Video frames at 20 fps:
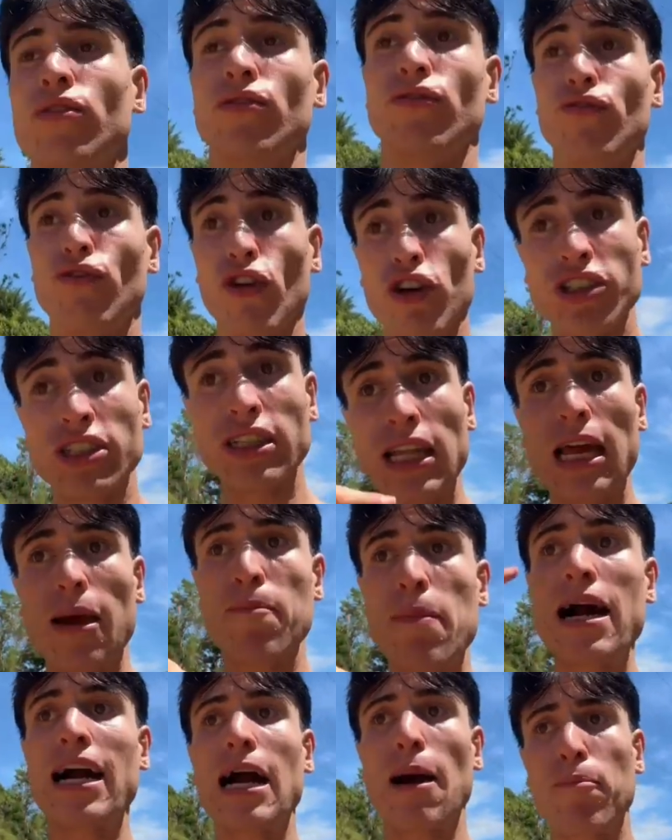Você tem que
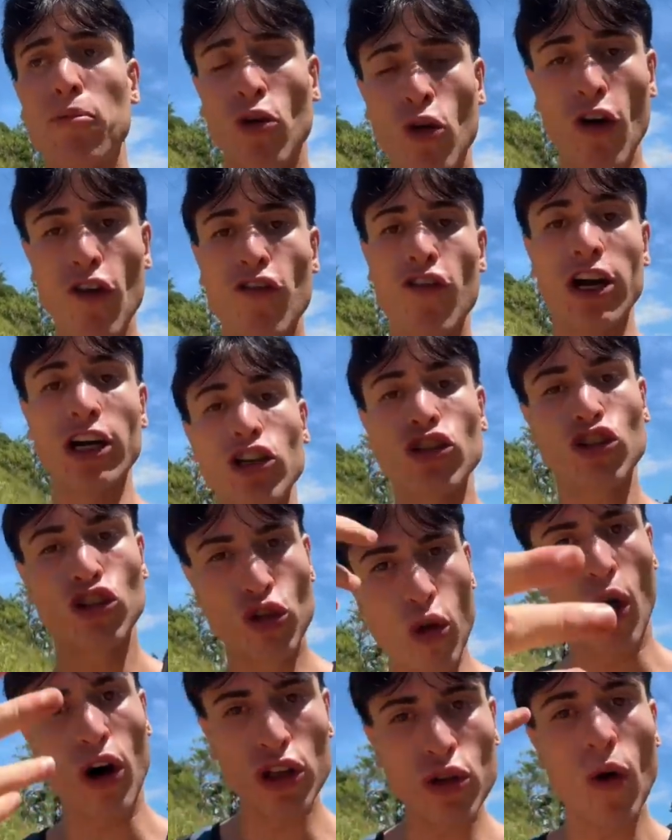pagar pro governo
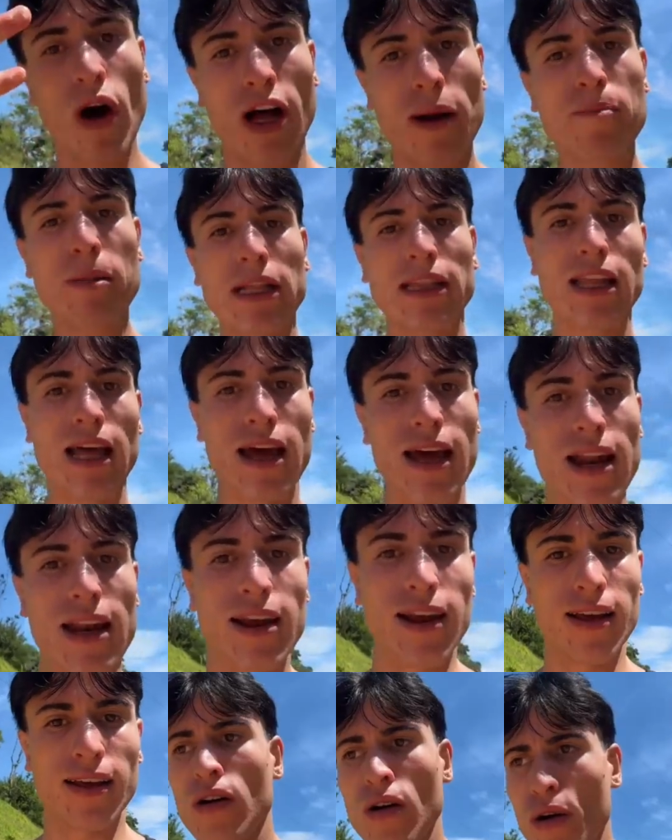todo ano pra ter
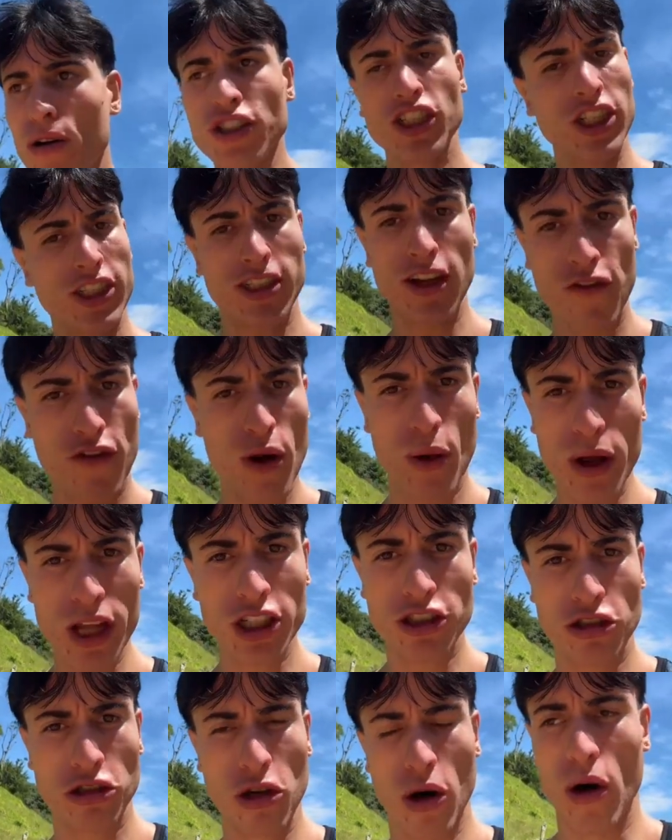ele. Onde já se viu
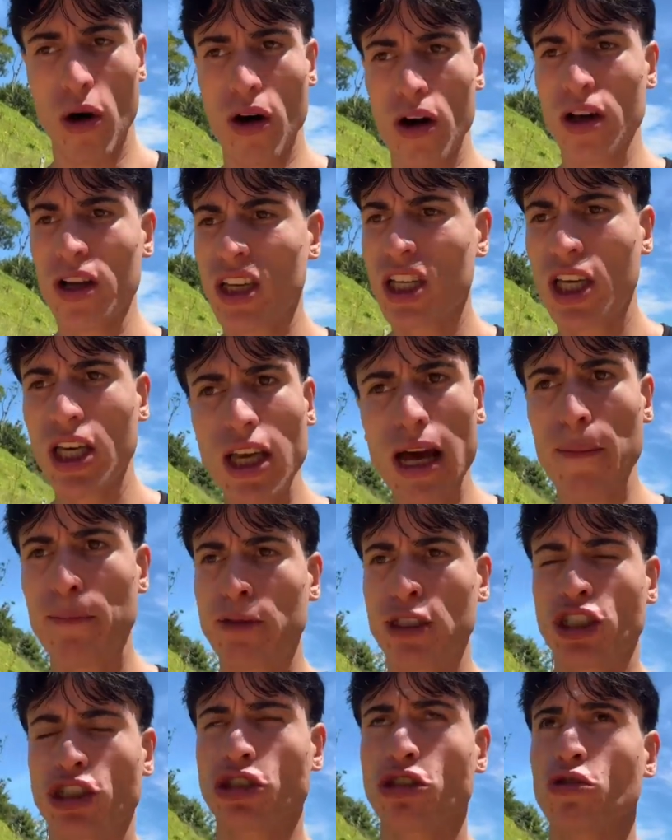isso? Que
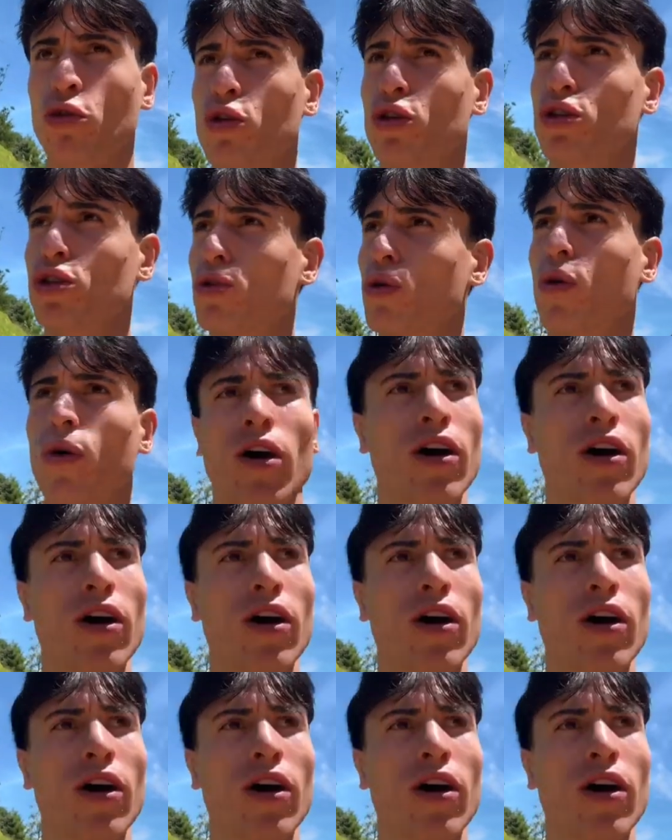absurdo.